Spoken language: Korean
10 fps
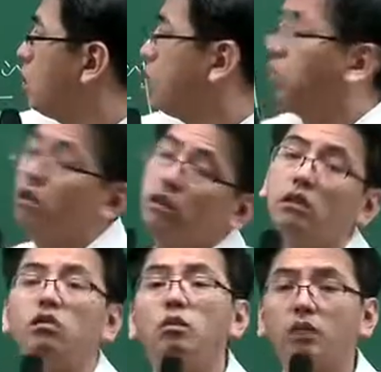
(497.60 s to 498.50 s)
건물
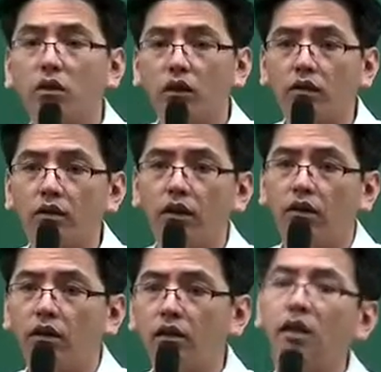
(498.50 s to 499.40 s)
지을 수 없다고 그랬어요.
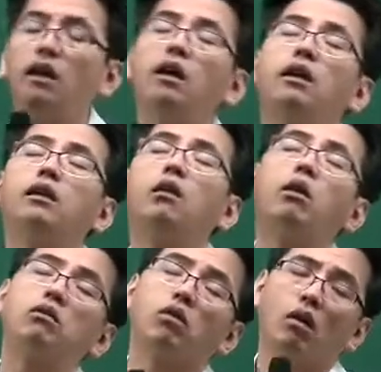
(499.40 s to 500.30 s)
근데
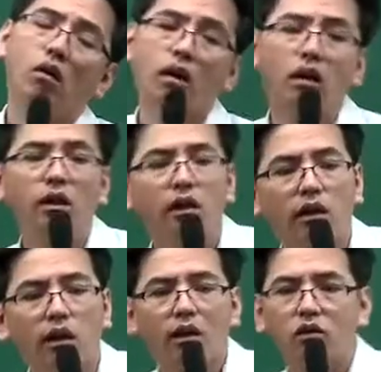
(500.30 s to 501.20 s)
예외적으로 허가를
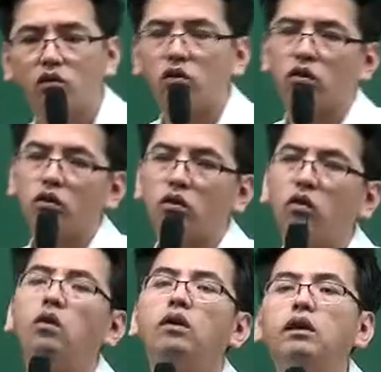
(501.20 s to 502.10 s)

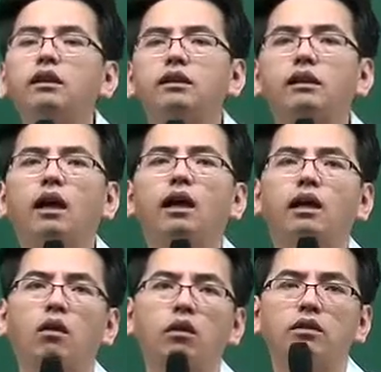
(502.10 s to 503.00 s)
해줄수
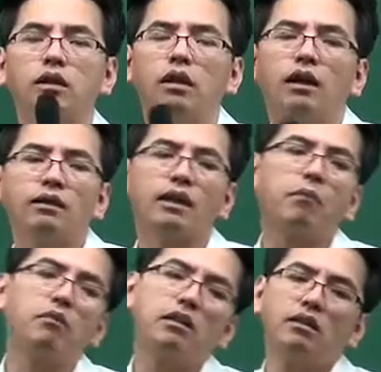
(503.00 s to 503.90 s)
있다라고 해서
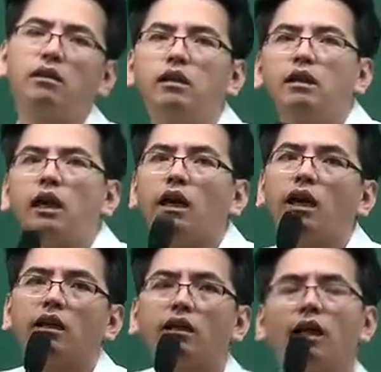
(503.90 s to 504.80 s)
3층
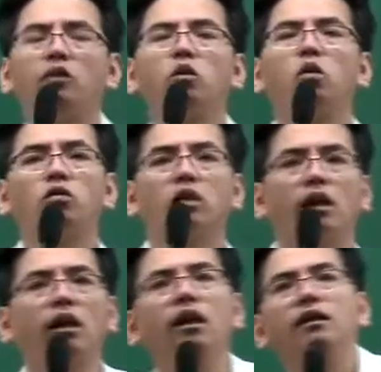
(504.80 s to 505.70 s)
이하의
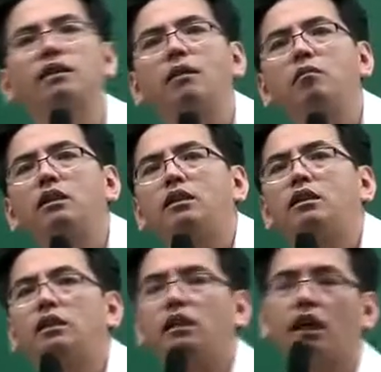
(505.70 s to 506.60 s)
단독주택,
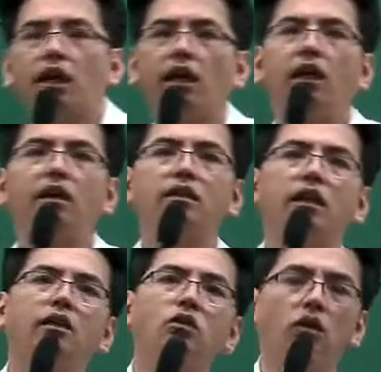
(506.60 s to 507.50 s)
3층 이하의
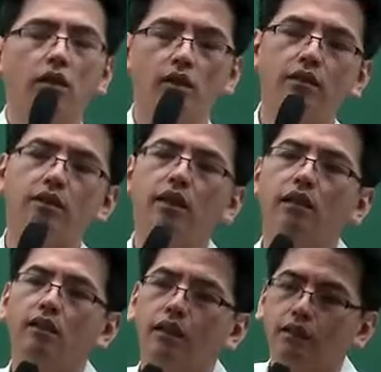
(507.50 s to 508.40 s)
제1종
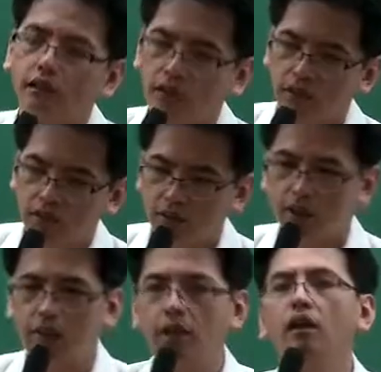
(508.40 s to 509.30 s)
근생시설 등
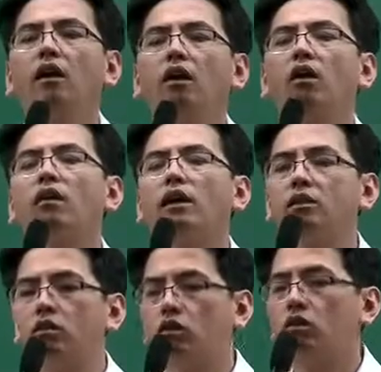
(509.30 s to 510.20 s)
설치를 허가할
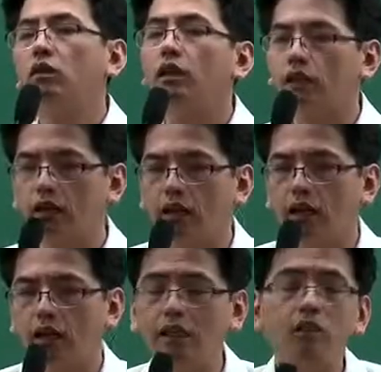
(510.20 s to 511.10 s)
수
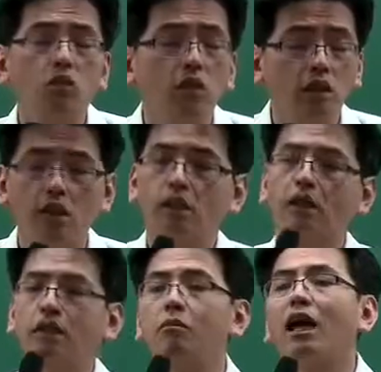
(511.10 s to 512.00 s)
있다. 이종이 있는데
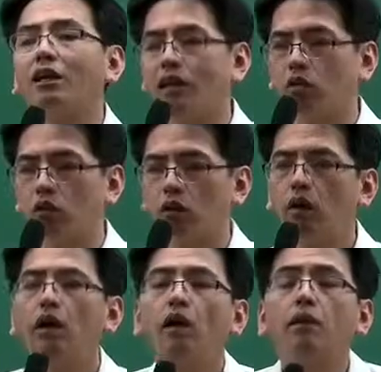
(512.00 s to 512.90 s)
시험에 안 나오고요.
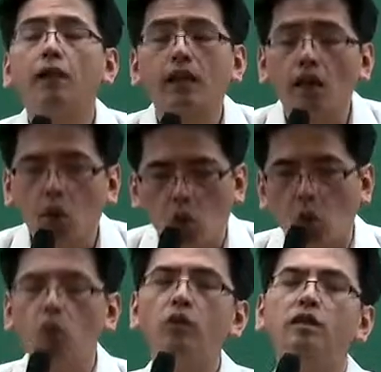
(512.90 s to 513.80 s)
그 밖에
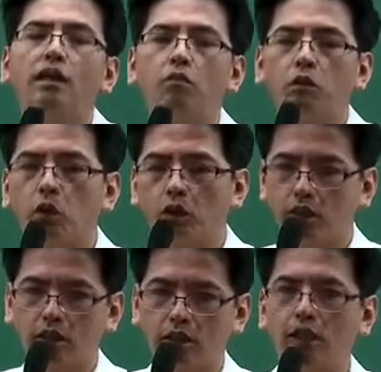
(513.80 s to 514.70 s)
공작물도
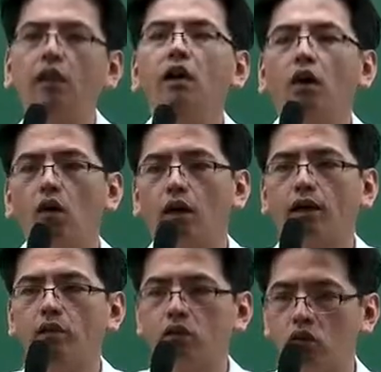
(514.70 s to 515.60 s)
설치를
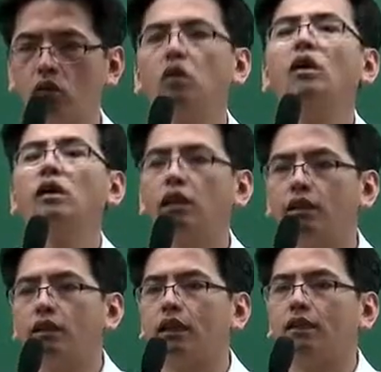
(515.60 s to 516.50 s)
허가할 수 있다.
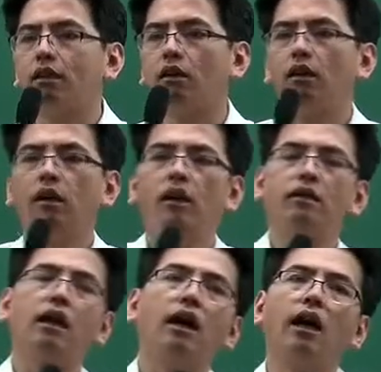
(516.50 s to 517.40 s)
있다 해서
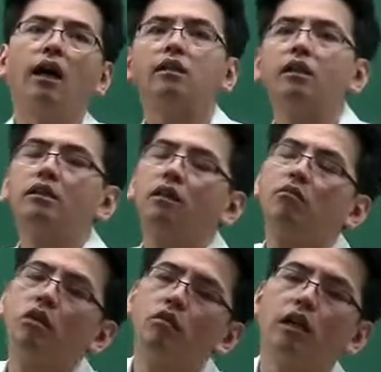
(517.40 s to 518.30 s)
자 항상 시험
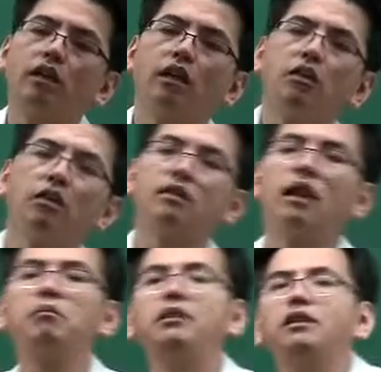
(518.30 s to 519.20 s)
문제 구성할 때는요
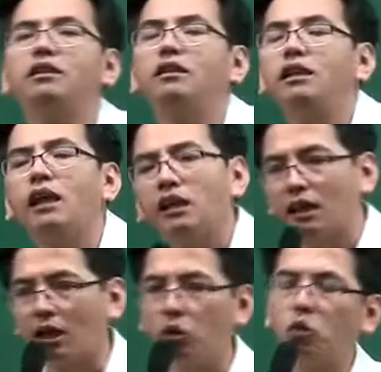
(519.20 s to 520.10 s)
3층 이하의
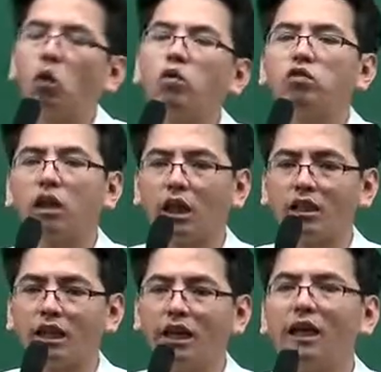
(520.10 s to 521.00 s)
단독 주택
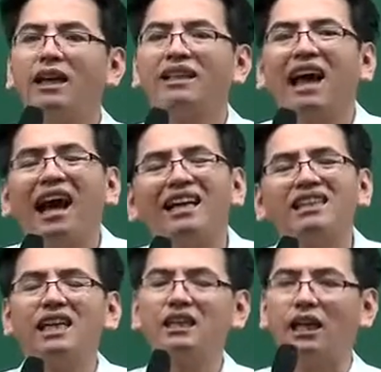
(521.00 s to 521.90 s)
대신에
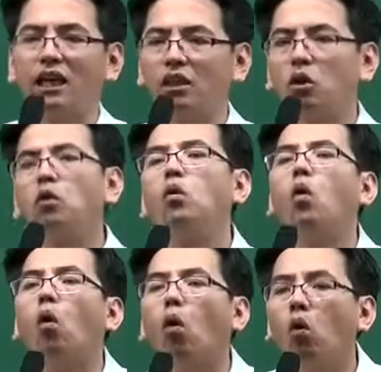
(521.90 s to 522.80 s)
다세대 또는
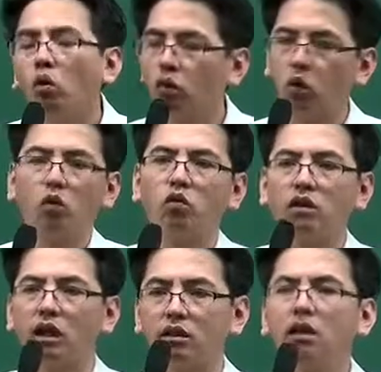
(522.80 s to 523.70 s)

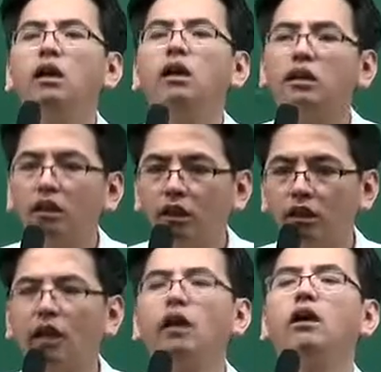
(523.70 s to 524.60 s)
공동주택에서
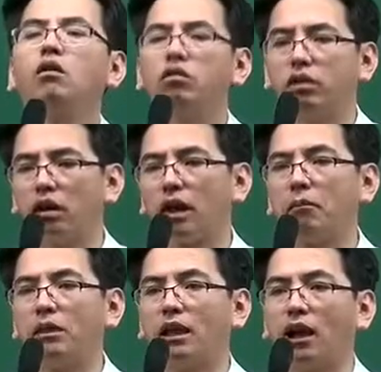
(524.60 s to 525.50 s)
틀리게 구성을
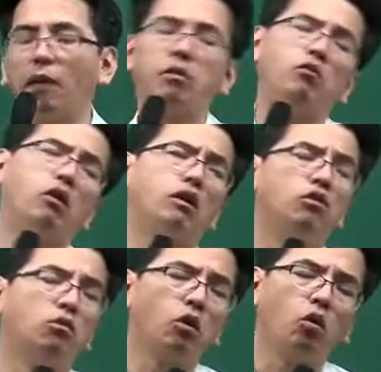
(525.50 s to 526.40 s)
합니다. 앞에서 우리
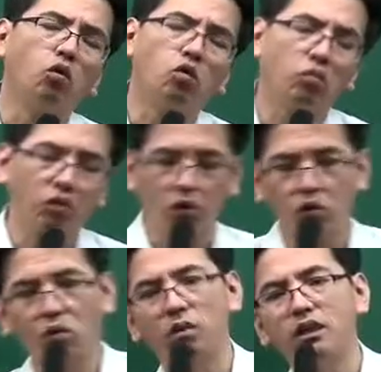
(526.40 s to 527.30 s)
건축물의 용도 분류를
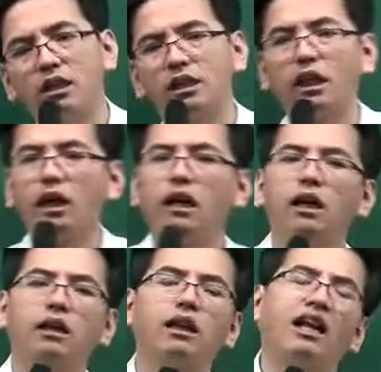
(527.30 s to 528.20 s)
공부하실 때
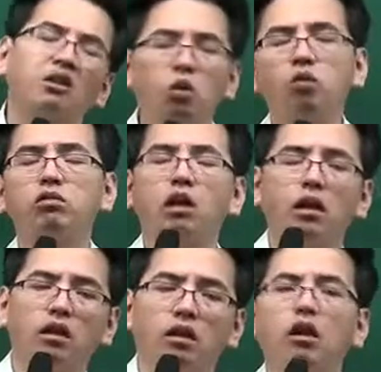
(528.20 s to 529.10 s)

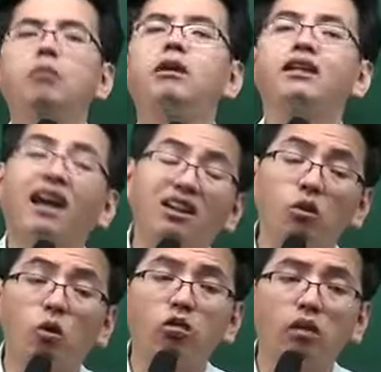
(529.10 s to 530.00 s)
단독주택에는 협의의
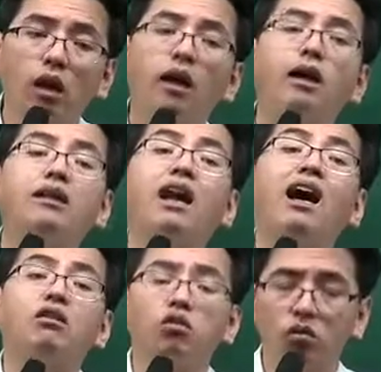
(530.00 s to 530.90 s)
단독주택,
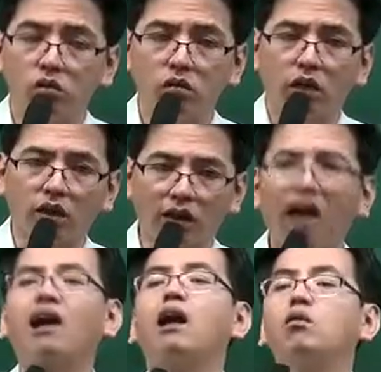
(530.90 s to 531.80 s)
다중주택,
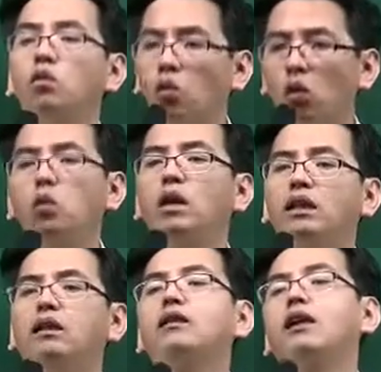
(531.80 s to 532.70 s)
다가구, 공간
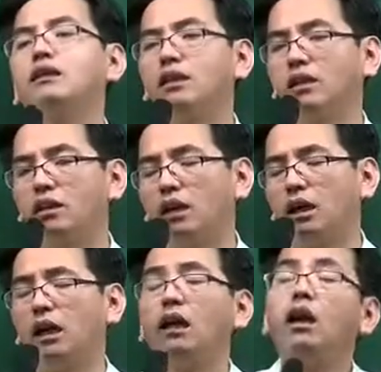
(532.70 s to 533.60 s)
이런 게
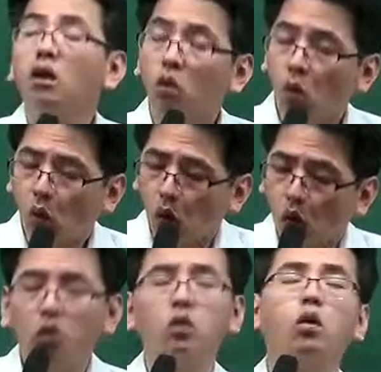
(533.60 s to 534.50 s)
있었는데 또
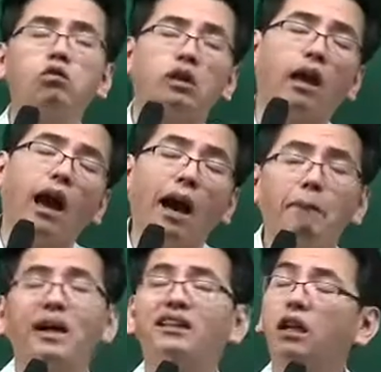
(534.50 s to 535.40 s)
공동주택에
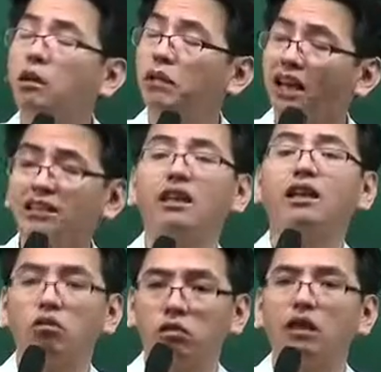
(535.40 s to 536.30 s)
아파트를 다세대
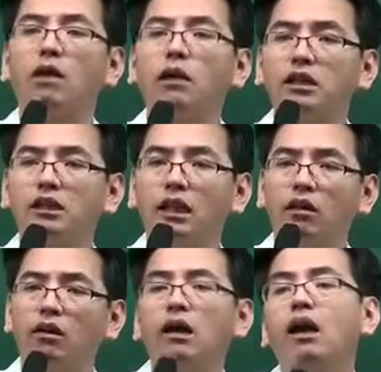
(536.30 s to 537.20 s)
기숙사 나와
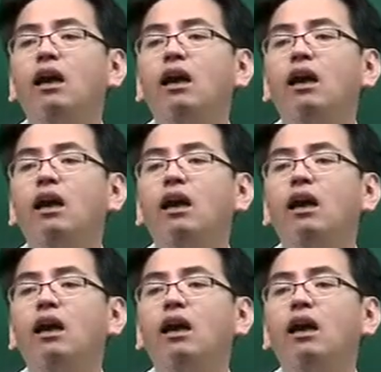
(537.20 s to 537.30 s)
있는데요.